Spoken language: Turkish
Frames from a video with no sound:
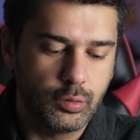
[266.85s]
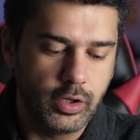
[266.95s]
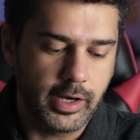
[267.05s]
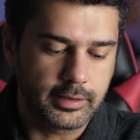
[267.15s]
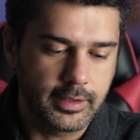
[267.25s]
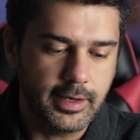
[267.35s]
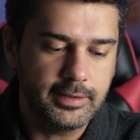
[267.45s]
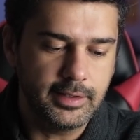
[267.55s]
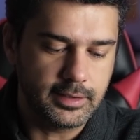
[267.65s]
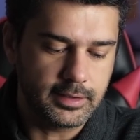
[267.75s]
olarak da
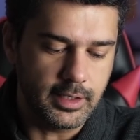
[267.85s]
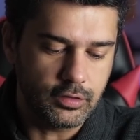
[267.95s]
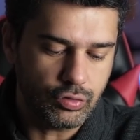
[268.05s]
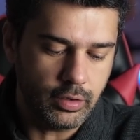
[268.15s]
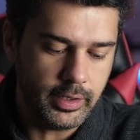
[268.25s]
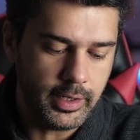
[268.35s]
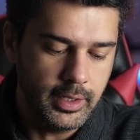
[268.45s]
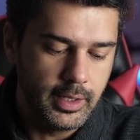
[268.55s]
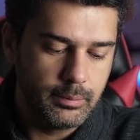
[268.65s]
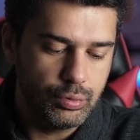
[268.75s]
kaydettikten sonra